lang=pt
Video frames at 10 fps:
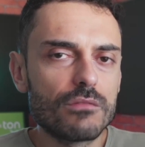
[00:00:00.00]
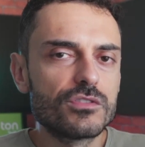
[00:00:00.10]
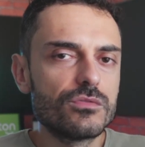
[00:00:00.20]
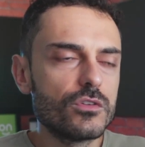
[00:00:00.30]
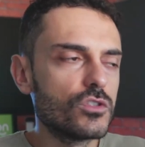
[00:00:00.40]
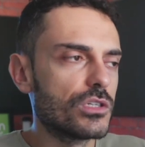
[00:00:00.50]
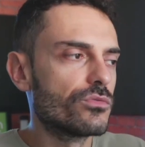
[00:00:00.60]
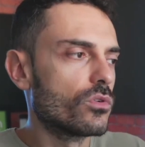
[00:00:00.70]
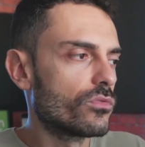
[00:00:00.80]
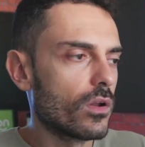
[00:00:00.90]
esse vídeo aqui
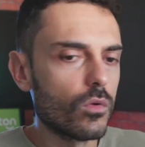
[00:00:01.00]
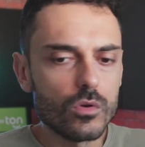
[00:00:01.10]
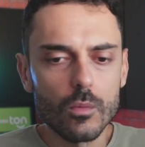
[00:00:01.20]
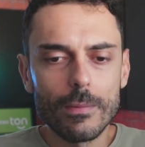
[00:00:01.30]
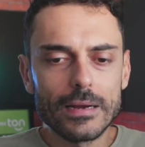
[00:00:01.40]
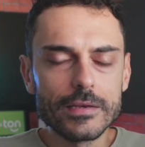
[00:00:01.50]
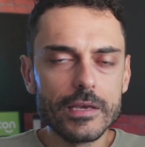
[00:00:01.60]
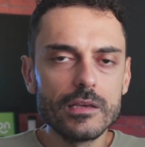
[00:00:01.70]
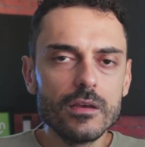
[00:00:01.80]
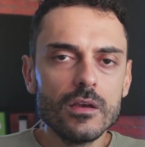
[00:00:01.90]
foi o valor que eu
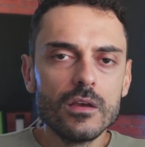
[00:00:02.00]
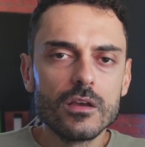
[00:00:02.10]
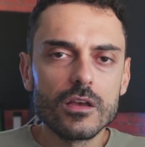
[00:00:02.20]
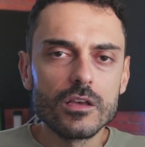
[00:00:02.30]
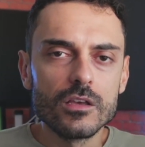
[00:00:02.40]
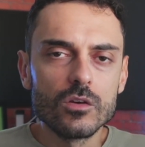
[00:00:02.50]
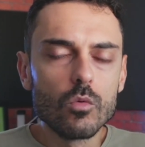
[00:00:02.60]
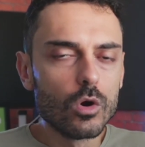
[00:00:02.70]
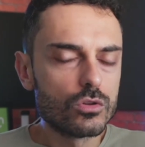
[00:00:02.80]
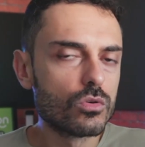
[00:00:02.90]
paguei e o
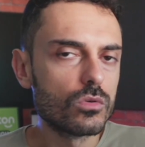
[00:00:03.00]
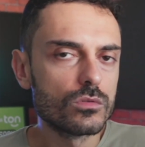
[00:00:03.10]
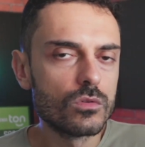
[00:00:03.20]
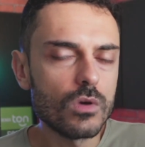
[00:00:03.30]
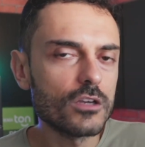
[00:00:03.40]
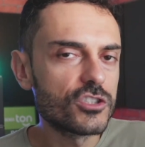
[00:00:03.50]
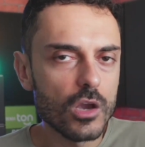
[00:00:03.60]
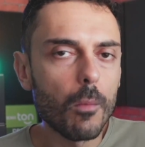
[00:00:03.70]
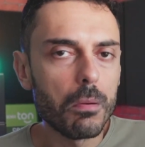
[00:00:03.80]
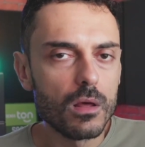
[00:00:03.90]
outro não achei
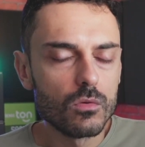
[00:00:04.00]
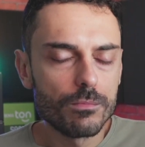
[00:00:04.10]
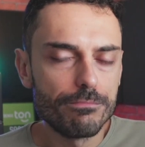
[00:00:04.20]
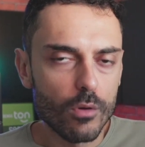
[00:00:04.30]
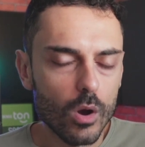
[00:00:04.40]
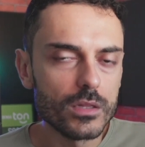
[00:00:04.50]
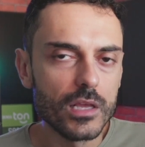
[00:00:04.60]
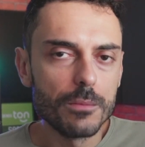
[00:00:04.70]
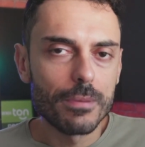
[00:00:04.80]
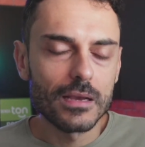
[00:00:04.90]
o plano Pro
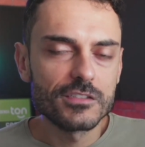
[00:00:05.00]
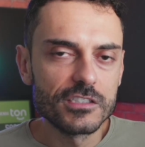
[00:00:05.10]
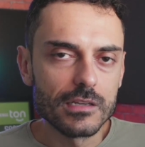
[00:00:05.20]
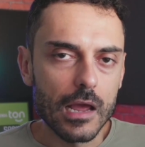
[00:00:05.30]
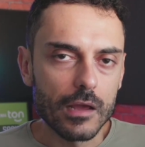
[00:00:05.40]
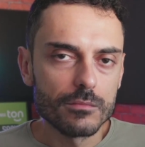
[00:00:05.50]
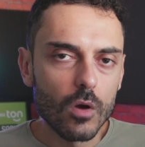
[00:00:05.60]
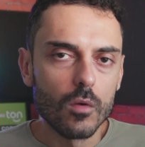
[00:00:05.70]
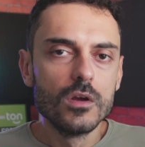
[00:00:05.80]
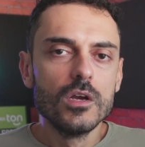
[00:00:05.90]
dele para assinar.
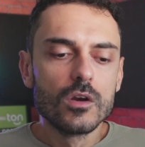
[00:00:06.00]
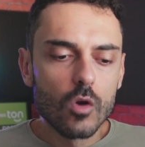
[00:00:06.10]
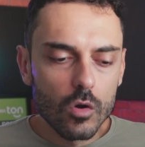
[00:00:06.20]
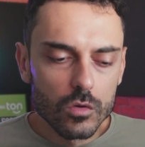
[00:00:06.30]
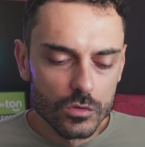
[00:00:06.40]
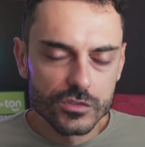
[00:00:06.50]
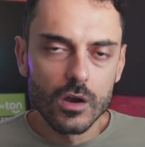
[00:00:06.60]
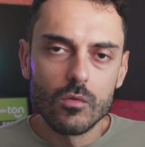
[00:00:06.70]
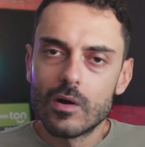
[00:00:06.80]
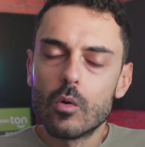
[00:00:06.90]
Bom,
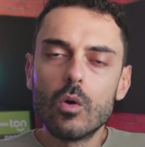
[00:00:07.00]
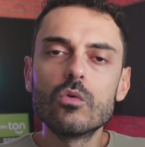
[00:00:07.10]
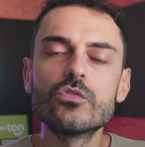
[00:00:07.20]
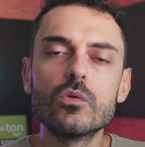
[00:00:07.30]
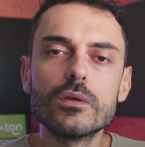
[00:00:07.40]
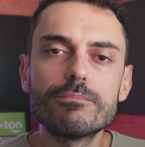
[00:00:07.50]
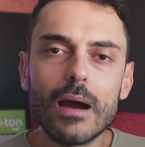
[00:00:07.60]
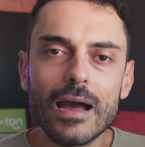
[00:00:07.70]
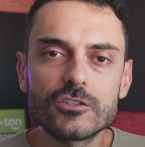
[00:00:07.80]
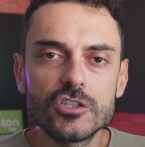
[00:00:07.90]
conclusão, houve um
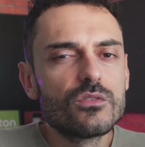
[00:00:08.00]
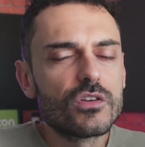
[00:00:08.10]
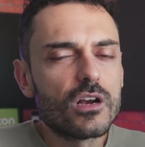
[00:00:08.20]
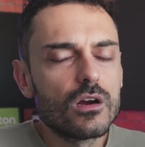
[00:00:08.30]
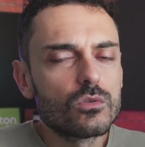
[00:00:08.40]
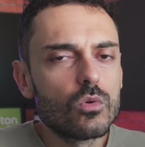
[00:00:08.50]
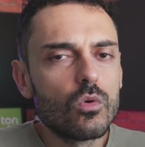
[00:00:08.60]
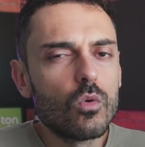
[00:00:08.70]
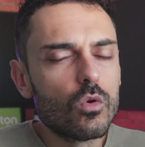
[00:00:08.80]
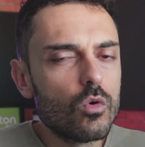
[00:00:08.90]
empate, ficando
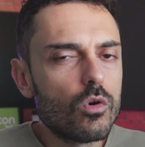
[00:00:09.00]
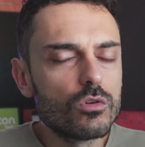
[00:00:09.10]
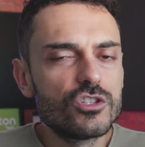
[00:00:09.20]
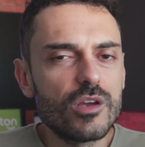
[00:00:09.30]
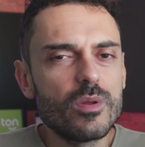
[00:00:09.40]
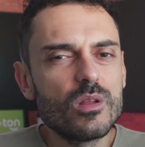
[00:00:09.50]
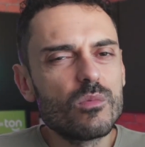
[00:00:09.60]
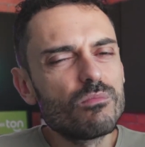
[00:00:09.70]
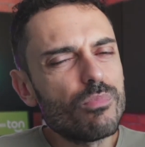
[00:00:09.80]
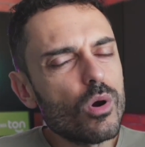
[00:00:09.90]
o Google Gemini
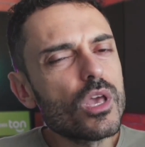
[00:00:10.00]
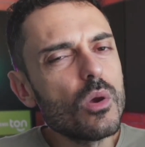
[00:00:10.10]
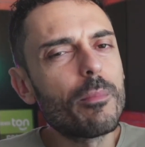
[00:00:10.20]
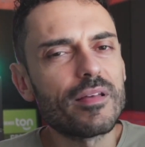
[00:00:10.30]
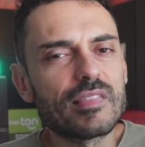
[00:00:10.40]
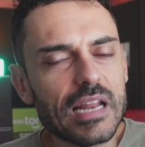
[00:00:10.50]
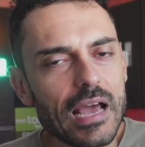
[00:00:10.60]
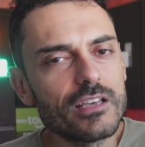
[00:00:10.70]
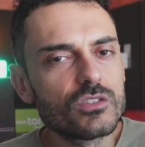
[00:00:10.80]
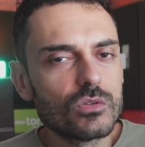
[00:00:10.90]
um pouquinho para
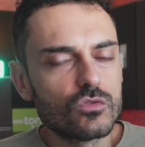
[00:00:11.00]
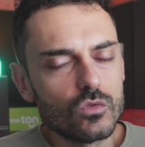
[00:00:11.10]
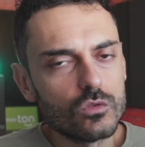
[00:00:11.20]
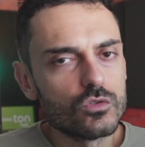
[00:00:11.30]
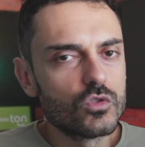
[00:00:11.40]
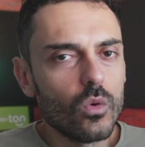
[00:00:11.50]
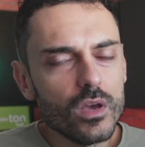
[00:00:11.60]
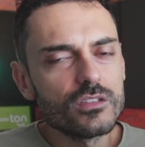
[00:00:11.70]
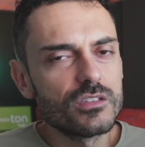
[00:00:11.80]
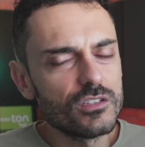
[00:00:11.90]
trás dos outros
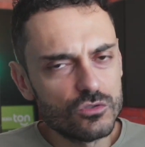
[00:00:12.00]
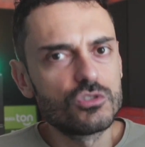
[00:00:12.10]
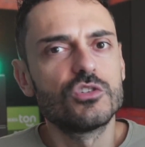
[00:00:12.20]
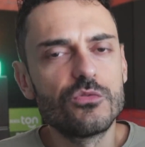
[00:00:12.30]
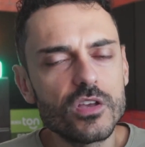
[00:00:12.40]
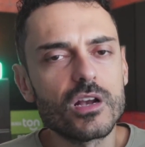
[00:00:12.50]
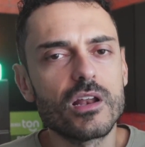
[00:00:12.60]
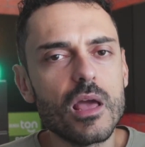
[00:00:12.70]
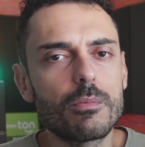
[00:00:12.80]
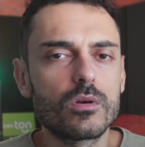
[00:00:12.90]
dois, e isso justifica,
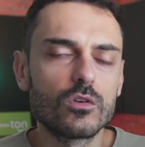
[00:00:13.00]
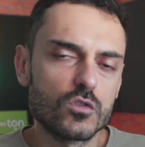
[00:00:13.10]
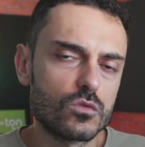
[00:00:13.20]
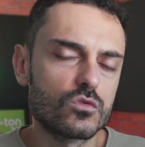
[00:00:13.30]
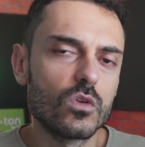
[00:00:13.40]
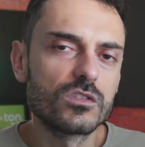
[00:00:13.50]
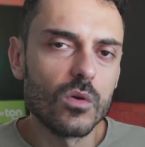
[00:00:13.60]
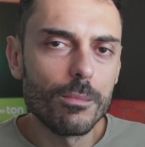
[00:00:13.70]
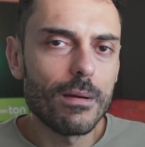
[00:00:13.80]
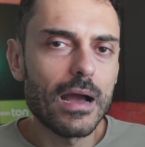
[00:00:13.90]
né, porque os outros dois
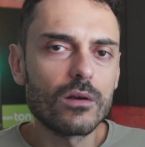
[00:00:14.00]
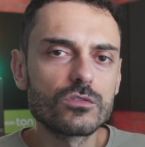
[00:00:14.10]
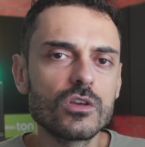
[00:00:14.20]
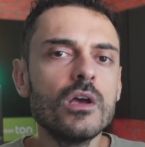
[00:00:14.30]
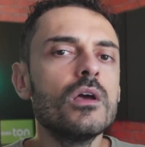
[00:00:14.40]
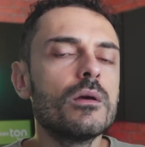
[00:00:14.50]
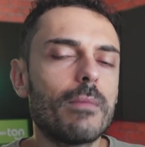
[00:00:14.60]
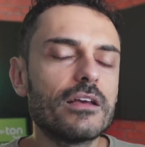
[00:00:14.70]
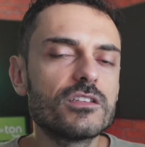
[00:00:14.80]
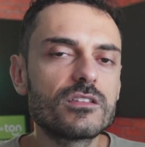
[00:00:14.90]
são pagos,
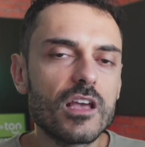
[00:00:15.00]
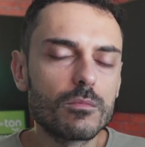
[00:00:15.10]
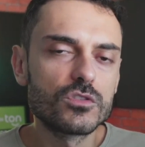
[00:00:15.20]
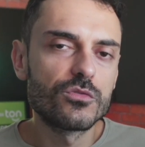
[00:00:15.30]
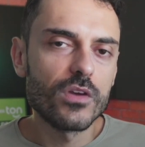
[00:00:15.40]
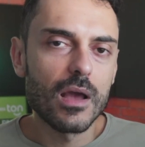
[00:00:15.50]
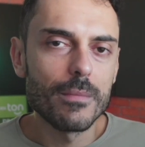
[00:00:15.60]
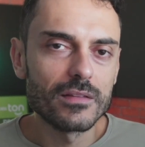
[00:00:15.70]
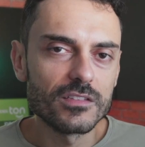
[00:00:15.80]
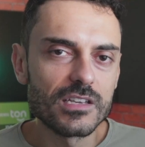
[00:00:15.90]
mas em termos de
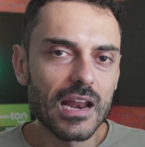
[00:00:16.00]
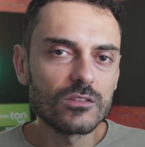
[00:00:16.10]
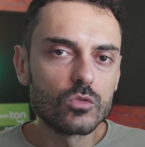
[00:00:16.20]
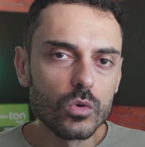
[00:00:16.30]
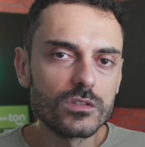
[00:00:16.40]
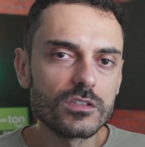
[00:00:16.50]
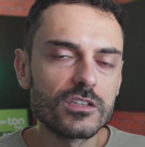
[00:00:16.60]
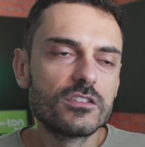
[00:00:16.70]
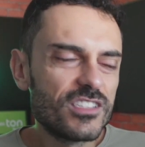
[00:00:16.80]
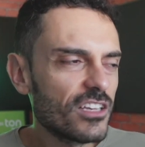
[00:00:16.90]
ferramentas
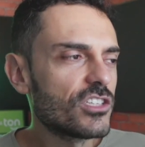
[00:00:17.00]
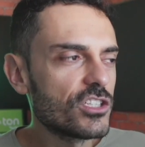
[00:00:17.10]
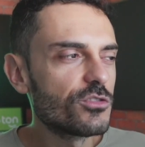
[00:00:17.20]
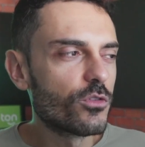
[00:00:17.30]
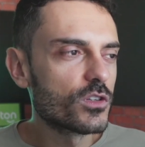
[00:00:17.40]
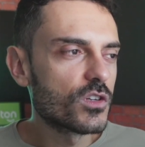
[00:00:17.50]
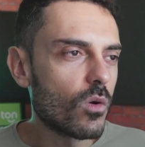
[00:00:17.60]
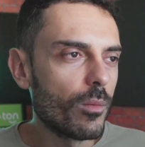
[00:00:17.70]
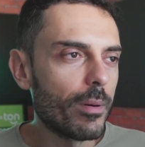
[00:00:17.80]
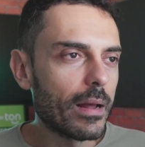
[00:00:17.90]
gratuitas, se a gente fosse
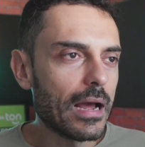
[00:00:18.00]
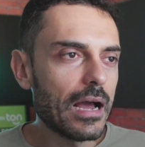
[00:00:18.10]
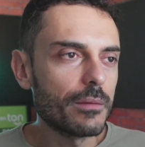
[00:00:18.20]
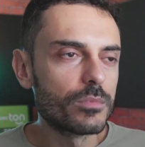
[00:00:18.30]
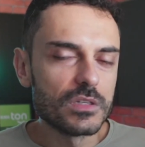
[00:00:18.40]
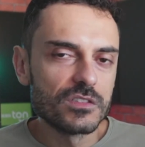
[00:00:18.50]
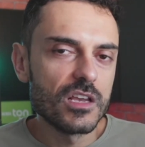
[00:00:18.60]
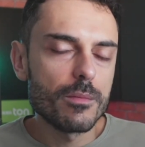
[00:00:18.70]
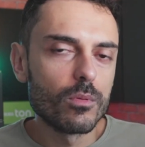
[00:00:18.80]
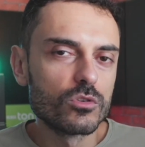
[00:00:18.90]
comparar, por
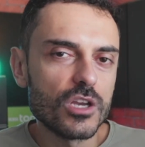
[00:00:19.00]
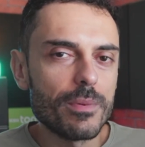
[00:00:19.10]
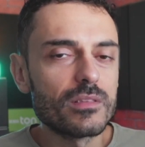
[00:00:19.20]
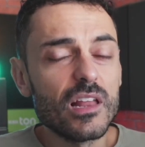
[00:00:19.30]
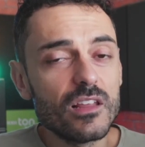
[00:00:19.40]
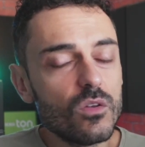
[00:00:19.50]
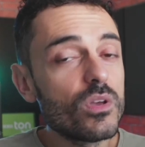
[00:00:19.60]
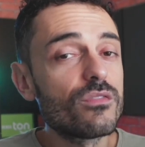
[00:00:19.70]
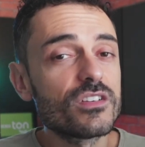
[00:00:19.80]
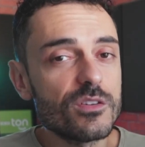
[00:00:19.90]
exemplo, o GPT ele não
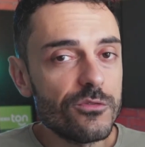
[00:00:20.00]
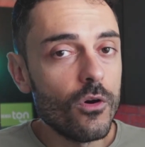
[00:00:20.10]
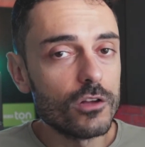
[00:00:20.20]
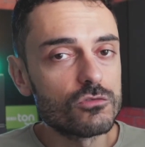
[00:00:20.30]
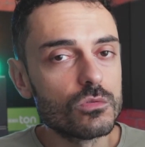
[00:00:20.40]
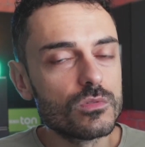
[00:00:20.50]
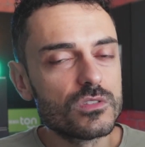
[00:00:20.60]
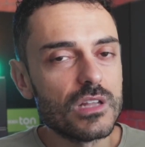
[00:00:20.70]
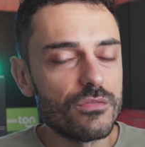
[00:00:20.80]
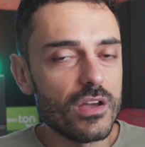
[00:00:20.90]
ia fazer foto, se
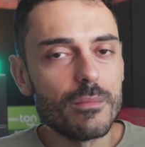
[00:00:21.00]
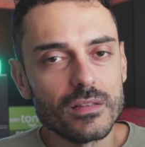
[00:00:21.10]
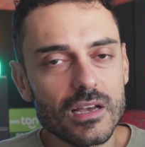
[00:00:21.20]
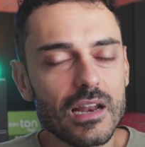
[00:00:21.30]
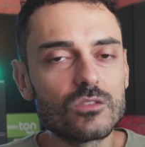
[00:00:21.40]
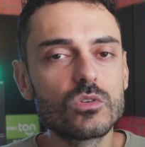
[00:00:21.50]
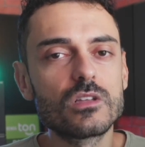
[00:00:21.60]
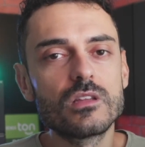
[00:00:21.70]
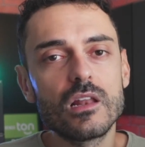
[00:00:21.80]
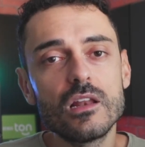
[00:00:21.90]
na ferramenta gratuita
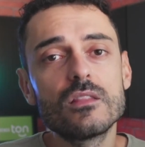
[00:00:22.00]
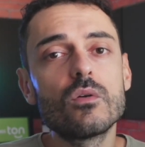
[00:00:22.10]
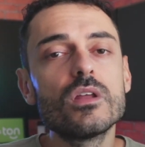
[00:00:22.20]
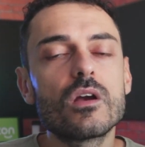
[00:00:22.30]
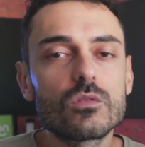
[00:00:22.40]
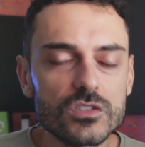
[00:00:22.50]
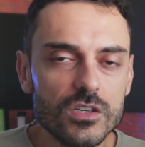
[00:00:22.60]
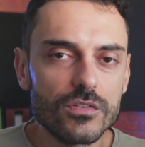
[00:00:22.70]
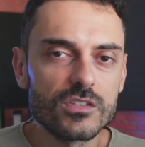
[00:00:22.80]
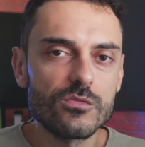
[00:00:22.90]
dele ele não iria conseguir
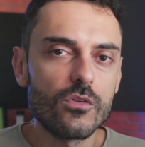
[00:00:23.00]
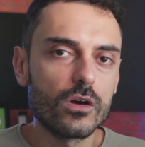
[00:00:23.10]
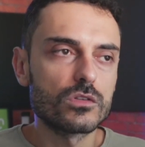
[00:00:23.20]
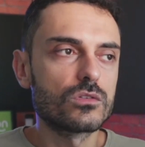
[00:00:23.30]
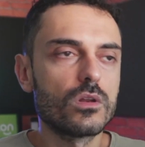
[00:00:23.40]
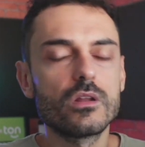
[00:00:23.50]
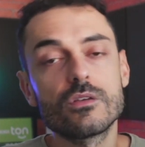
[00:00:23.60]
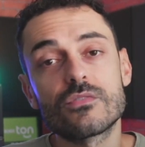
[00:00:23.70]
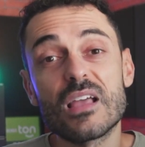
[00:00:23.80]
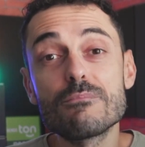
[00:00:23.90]
fazer foto, então ele ia
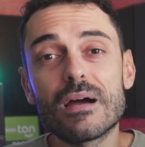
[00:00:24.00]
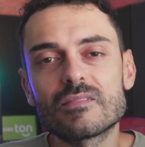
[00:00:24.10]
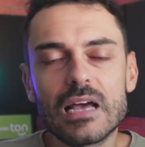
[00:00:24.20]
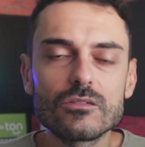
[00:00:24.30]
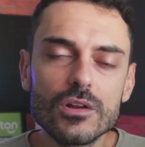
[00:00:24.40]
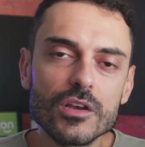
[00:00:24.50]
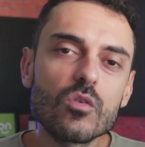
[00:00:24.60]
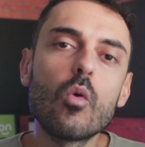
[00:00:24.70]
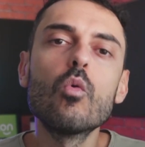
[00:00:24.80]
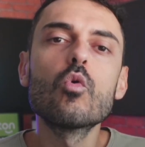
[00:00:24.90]
ficar empatado ali
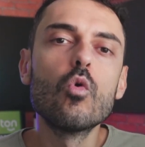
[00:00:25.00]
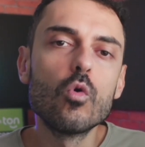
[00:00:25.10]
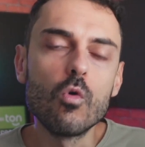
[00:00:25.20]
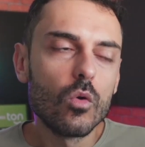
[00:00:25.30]
com o Google.